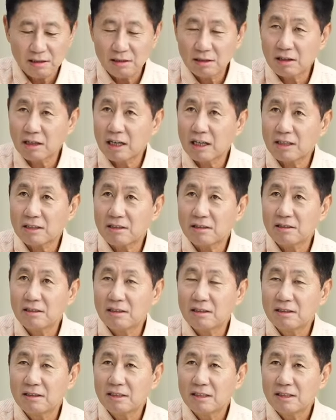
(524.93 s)
의결해서
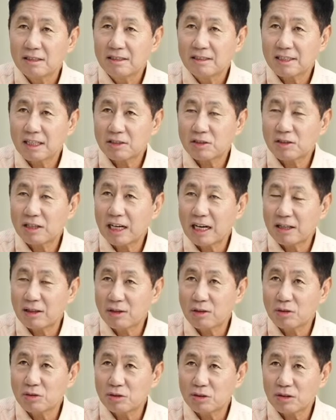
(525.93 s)
사전에
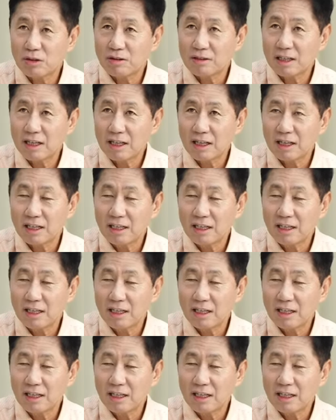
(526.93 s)
안 거죠. 네.